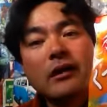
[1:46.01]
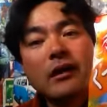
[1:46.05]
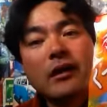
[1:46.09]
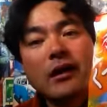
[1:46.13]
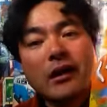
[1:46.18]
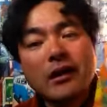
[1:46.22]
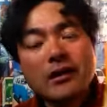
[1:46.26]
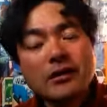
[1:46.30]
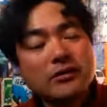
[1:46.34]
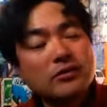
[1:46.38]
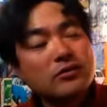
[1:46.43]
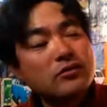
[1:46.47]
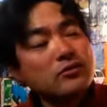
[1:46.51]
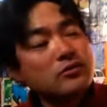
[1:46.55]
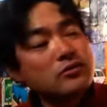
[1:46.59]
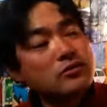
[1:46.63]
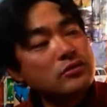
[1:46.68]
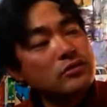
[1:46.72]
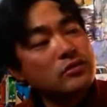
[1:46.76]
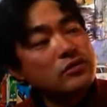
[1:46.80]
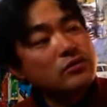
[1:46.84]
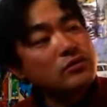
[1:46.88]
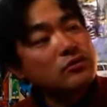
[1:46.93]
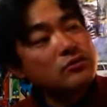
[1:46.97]
はい。というこ
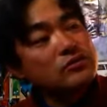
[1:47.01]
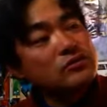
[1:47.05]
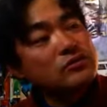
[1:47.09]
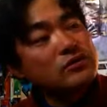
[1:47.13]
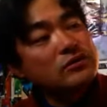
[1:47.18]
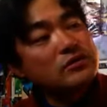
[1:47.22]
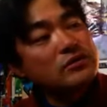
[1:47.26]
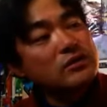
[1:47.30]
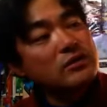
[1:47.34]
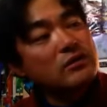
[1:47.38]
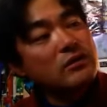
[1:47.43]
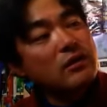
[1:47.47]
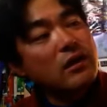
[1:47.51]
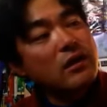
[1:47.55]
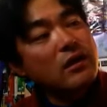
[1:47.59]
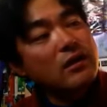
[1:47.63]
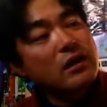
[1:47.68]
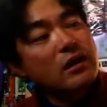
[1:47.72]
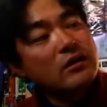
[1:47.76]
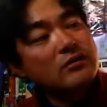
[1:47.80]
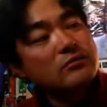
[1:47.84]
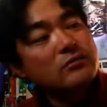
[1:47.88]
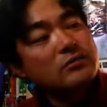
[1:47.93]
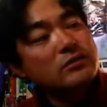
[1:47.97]
とで今日ご紹介したのは、
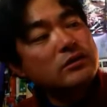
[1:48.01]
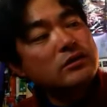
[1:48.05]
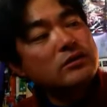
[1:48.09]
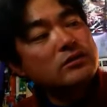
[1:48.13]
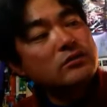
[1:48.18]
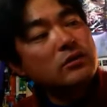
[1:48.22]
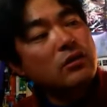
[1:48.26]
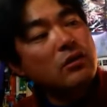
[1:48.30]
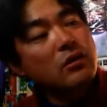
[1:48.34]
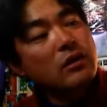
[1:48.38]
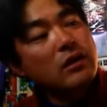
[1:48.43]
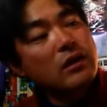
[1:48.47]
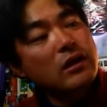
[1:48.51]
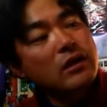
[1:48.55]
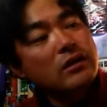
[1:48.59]
えー、カルビーの、